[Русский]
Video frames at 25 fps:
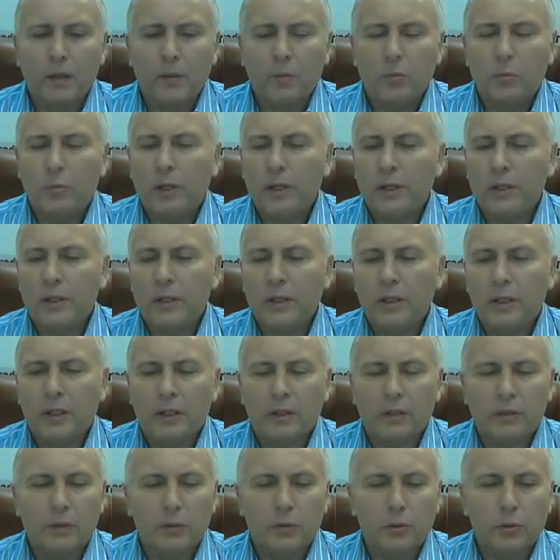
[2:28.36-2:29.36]

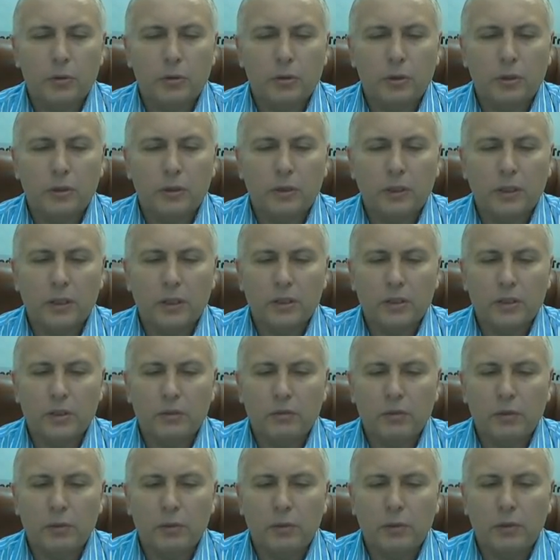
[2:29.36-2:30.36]
Манера точно так же
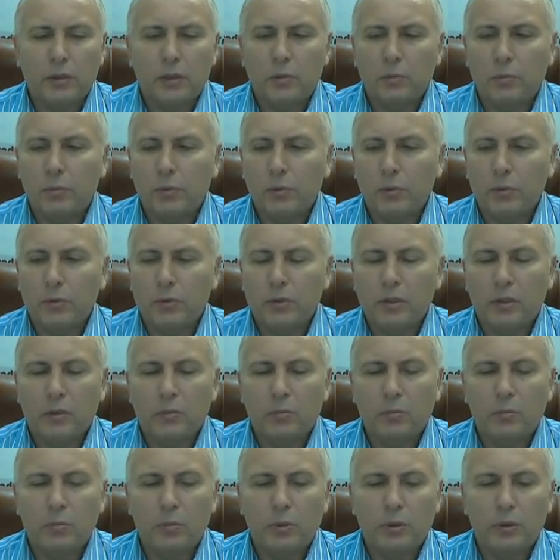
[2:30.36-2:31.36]
в легком плюсе, э,
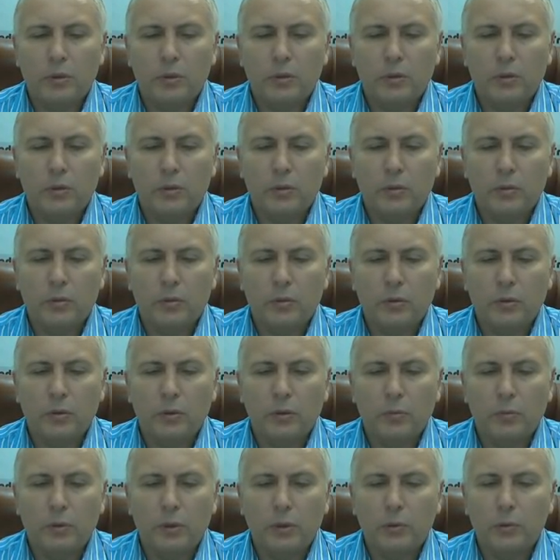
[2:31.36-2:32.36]

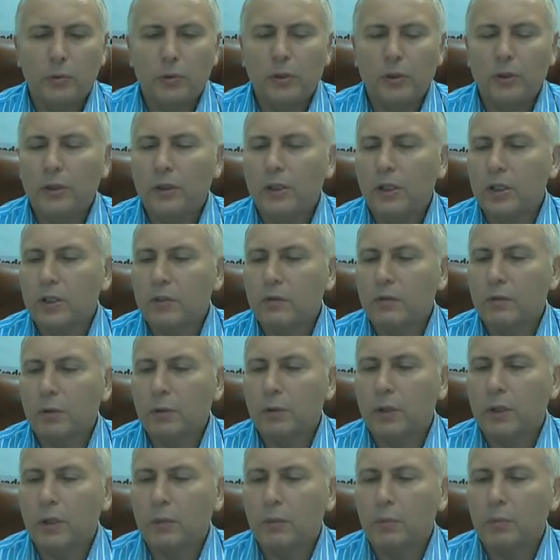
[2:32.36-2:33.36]
биткоин кэш в
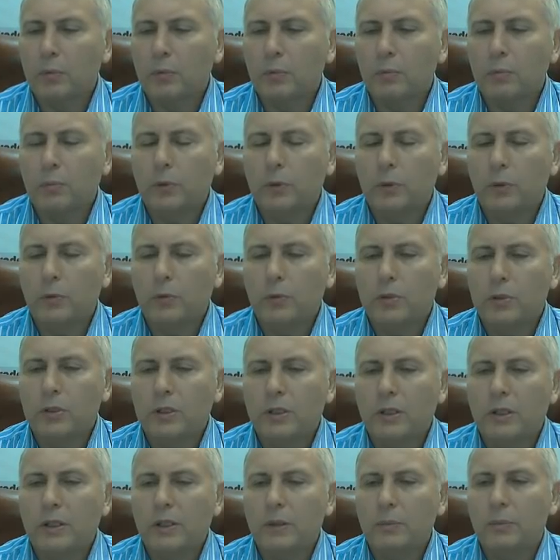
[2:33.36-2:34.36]
легком
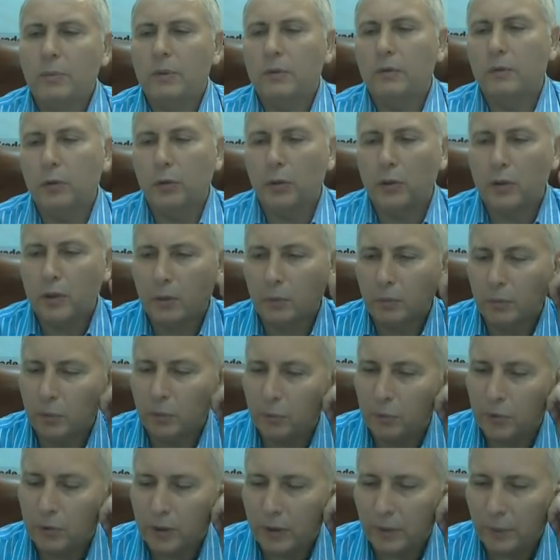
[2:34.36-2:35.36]
плюсе, рипа в легком
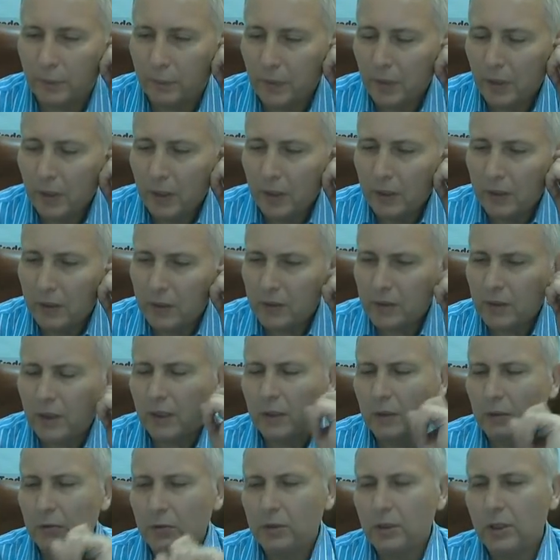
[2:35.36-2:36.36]
плюсе. Не
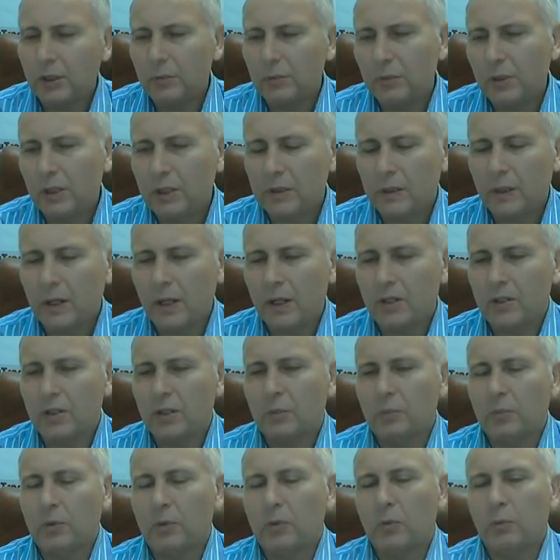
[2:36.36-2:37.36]
знаю, друзья, мне
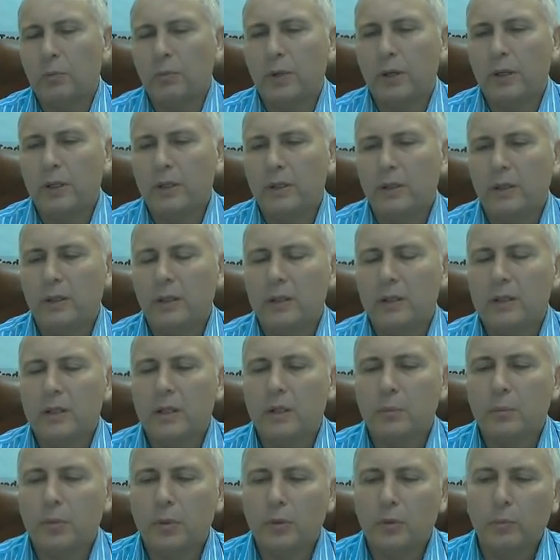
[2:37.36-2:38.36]
страшно покупать, я
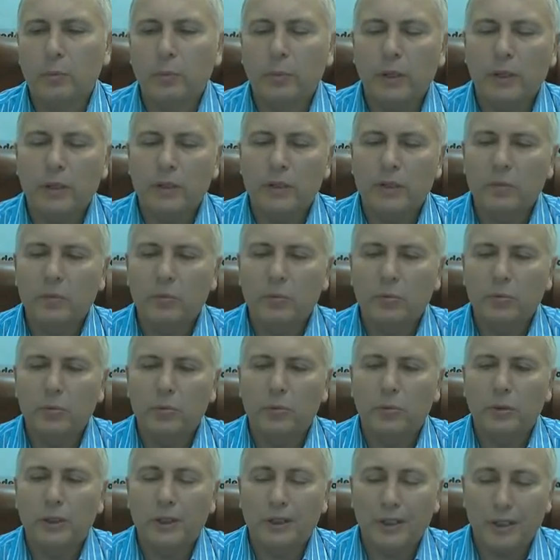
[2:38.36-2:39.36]
сам покупать не
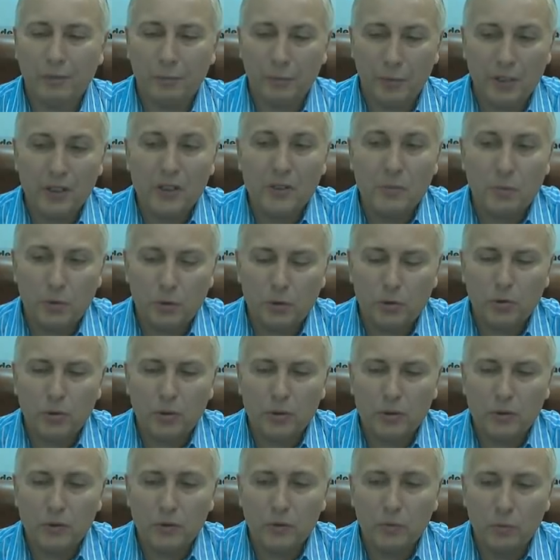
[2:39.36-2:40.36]
буду, хотя, в принципе, еще
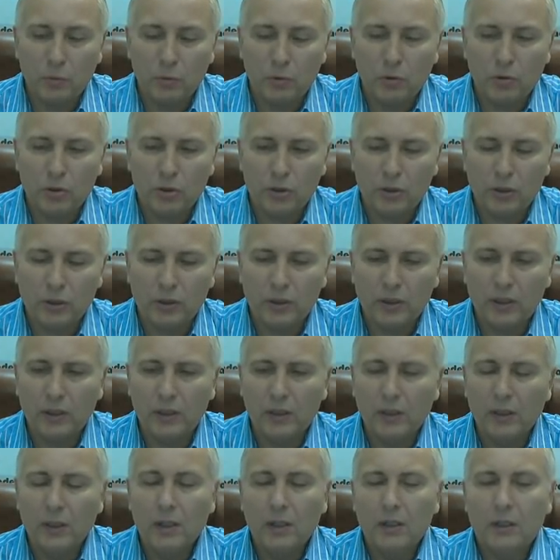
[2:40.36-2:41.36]
раз говорю, можно,
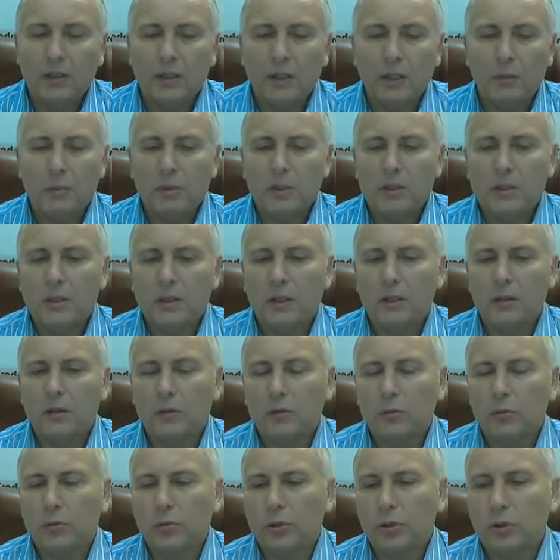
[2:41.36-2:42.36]
да. Я бы искал
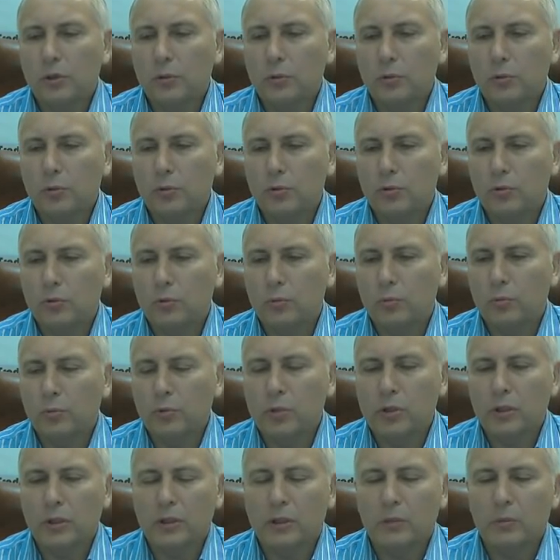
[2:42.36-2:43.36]
лучше точку,
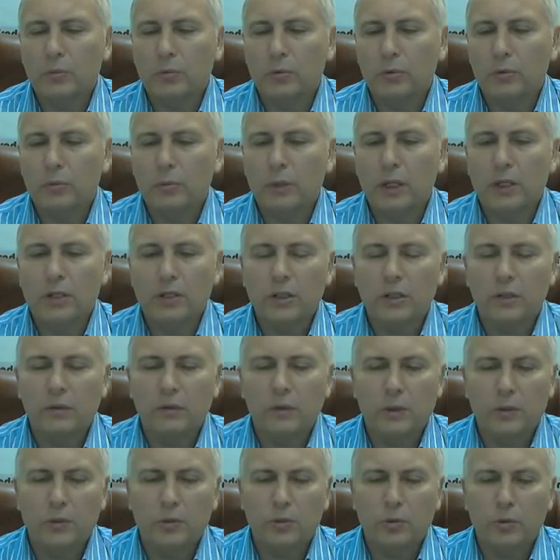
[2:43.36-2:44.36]
пусть это будет даже к
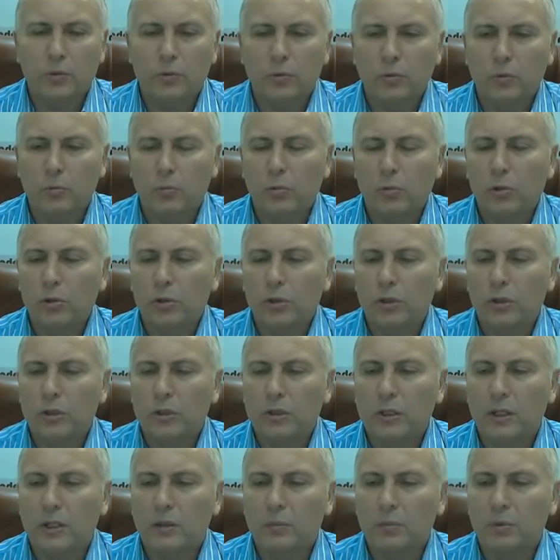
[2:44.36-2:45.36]
вечеру, но больше
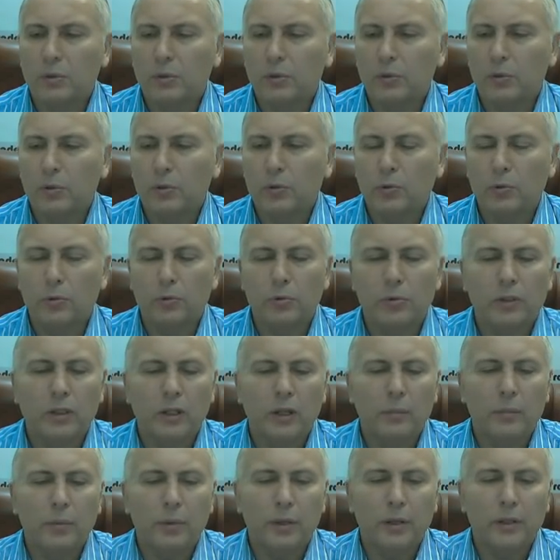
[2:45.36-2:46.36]
искал бы точку
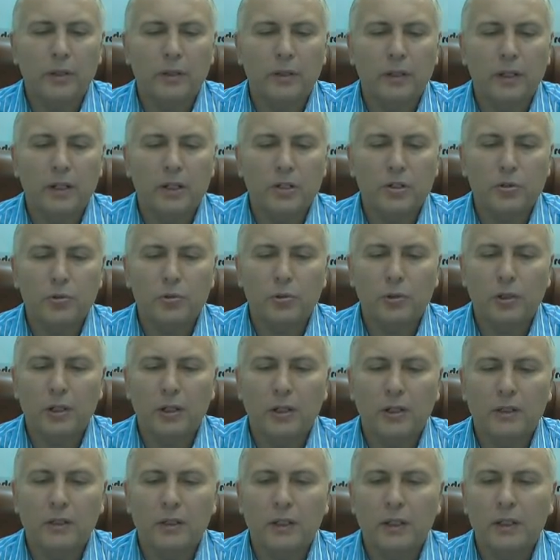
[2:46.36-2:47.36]
на продажу,
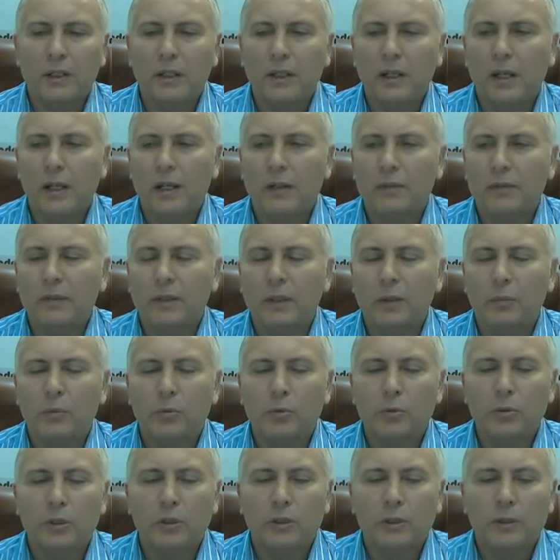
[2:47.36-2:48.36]
а она явно
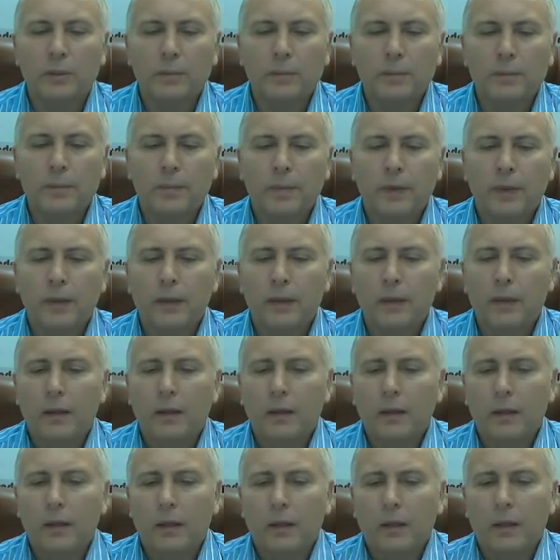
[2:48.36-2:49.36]
будет.
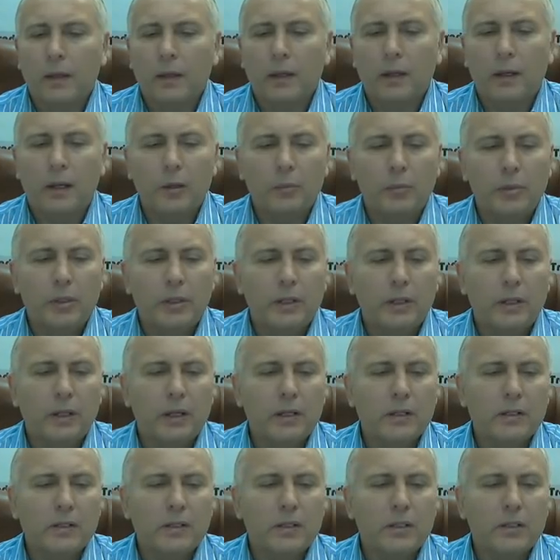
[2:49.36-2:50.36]

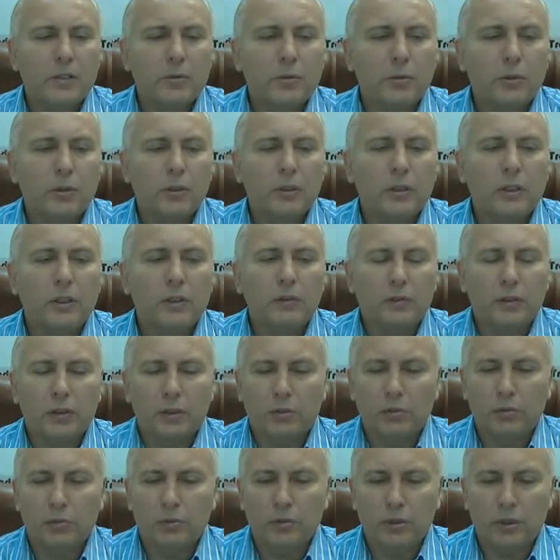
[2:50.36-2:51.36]
Американский сорт нефти,
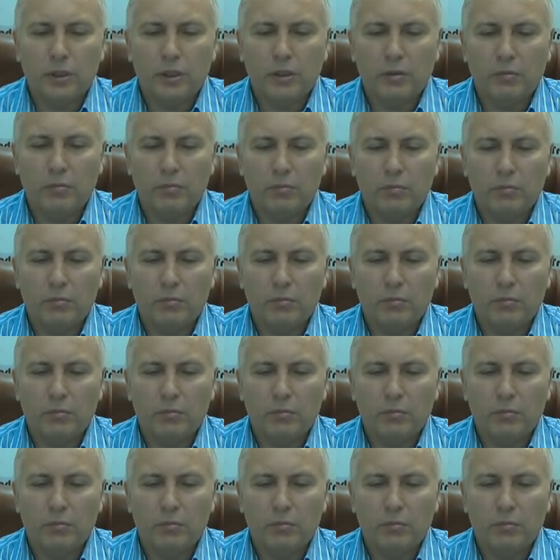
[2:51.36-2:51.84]
друзья.